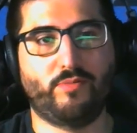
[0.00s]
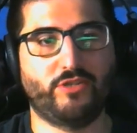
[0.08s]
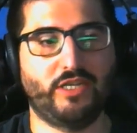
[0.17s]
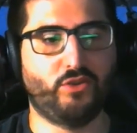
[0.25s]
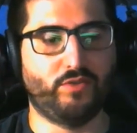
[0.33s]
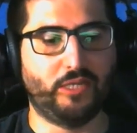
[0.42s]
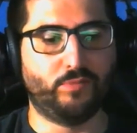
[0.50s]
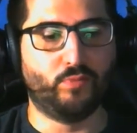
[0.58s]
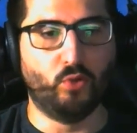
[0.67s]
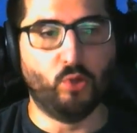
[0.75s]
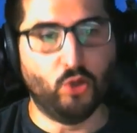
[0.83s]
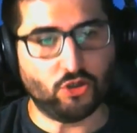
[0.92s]
Pues ha hecho
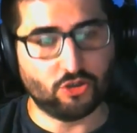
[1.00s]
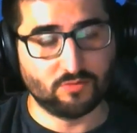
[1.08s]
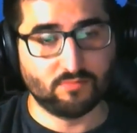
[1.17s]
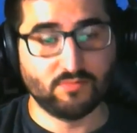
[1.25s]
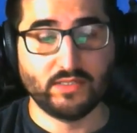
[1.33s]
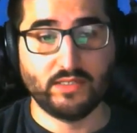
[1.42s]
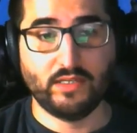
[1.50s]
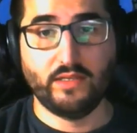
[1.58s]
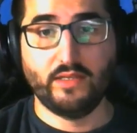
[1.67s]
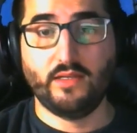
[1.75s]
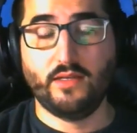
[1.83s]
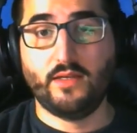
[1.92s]
Deadpool 2,
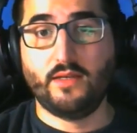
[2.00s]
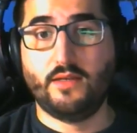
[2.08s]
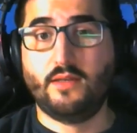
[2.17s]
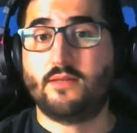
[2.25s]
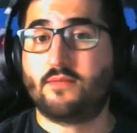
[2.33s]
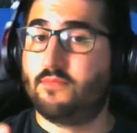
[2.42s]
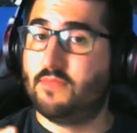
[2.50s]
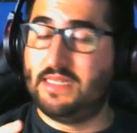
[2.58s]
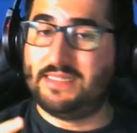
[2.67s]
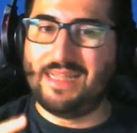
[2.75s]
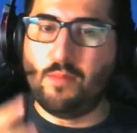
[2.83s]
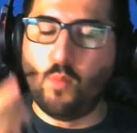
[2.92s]
que
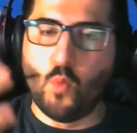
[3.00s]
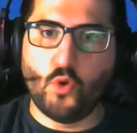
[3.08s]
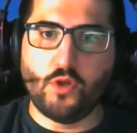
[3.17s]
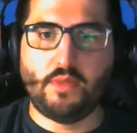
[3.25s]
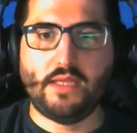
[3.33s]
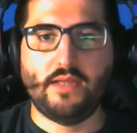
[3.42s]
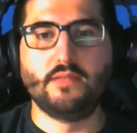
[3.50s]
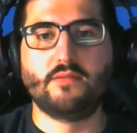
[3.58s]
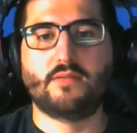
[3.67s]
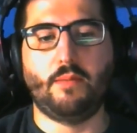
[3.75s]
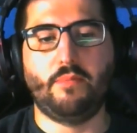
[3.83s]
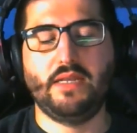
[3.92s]
está muy bien,
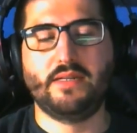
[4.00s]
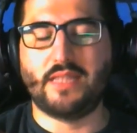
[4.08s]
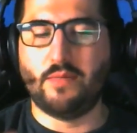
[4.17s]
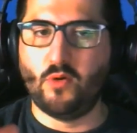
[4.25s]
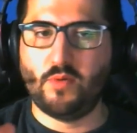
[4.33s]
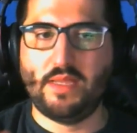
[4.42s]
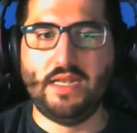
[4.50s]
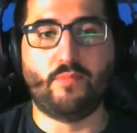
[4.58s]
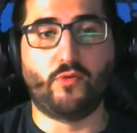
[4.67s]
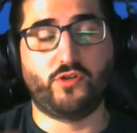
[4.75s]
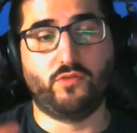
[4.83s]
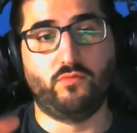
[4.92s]
también está muy bien. Le
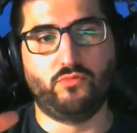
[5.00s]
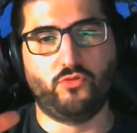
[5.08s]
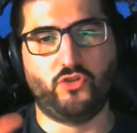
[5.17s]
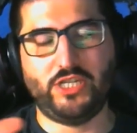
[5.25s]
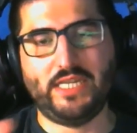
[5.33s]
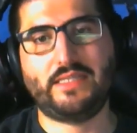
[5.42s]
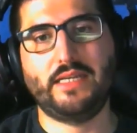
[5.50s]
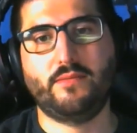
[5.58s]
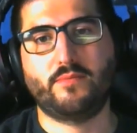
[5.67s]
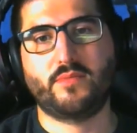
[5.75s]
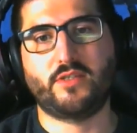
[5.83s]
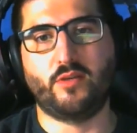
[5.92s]
puse un 7,
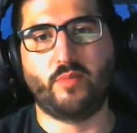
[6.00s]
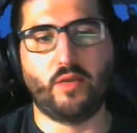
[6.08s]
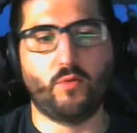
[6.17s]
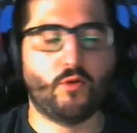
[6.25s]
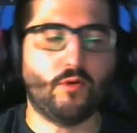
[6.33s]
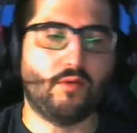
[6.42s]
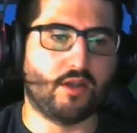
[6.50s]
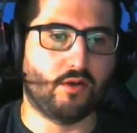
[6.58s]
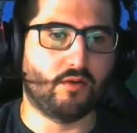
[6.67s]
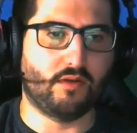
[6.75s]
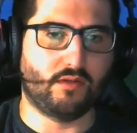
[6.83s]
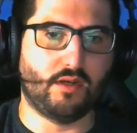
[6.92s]
si no me equivoco.
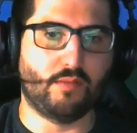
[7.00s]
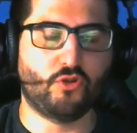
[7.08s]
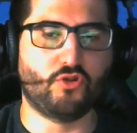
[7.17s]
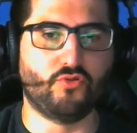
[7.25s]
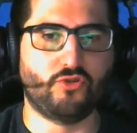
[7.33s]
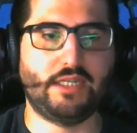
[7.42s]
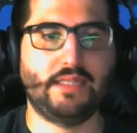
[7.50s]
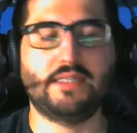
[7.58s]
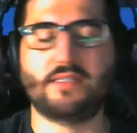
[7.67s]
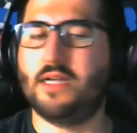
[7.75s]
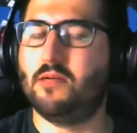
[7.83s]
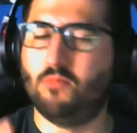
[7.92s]
le puse un 7,
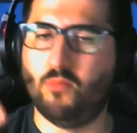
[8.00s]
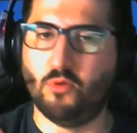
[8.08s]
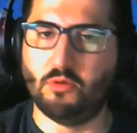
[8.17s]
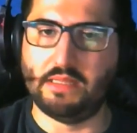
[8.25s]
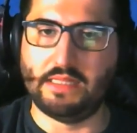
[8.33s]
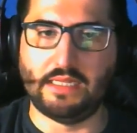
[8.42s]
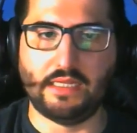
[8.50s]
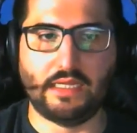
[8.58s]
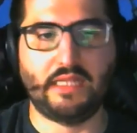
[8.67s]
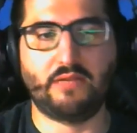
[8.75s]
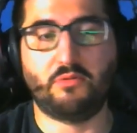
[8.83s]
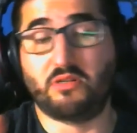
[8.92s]
está muy bien
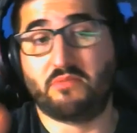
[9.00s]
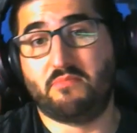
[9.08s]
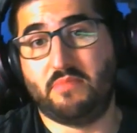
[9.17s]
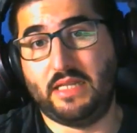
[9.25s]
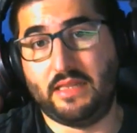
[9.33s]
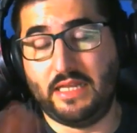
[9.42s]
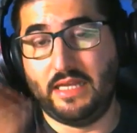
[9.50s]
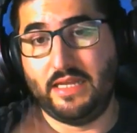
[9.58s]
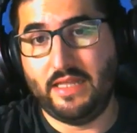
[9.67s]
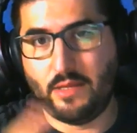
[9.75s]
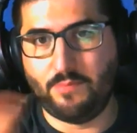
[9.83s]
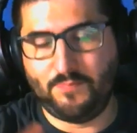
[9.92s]
dirigida. Bueno,
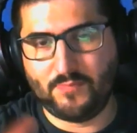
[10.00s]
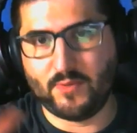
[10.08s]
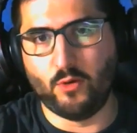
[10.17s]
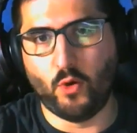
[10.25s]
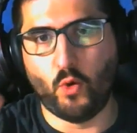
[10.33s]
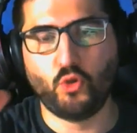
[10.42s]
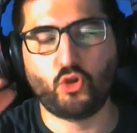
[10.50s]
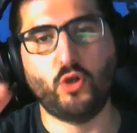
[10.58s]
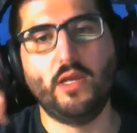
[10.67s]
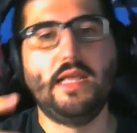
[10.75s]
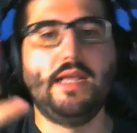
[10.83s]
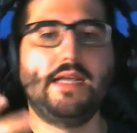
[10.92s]
dirigida lo
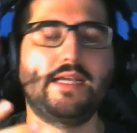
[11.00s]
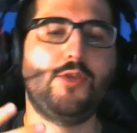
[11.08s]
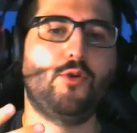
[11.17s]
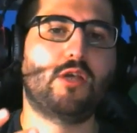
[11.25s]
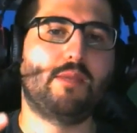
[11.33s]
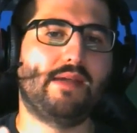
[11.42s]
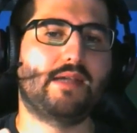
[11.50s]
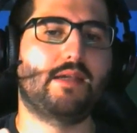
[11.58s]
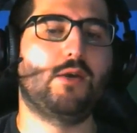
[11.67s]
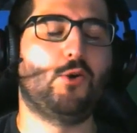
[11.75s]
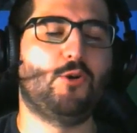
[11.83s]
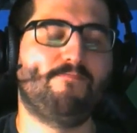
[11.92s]
justo. Que yo lo que me
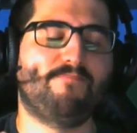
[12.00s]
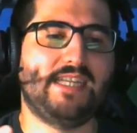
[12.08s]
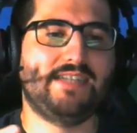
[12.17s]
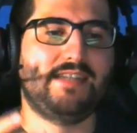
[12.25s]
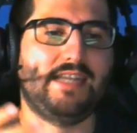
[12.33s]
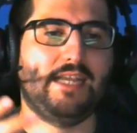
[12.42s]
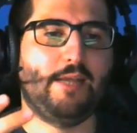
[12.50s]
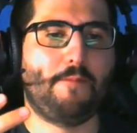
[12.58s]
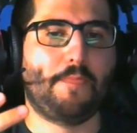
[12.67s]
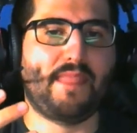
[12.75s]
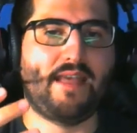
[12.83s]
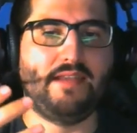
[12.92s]
quejo es de
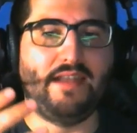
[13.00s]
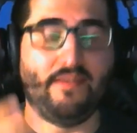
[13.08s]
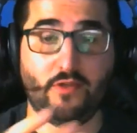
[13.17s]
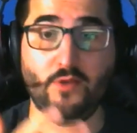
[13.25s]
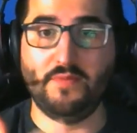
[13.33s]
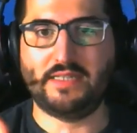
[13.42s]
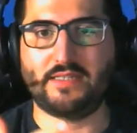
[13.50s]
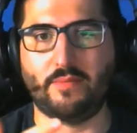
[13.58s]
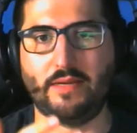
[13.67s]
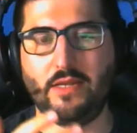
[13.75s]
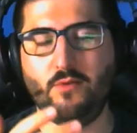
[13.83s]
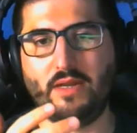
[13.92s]
la dirección de esta
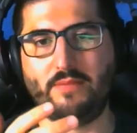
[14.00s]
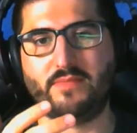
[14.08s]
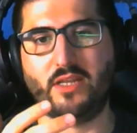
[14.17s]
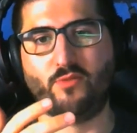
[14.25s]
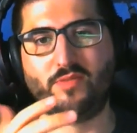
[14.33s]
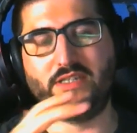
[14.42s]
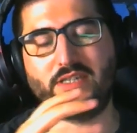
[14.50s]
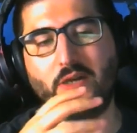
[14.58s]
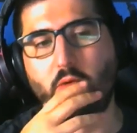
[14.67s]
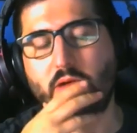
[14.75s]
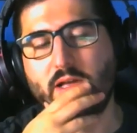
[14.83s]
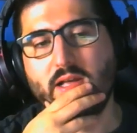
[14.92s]
película, de Hobbs y Shaw,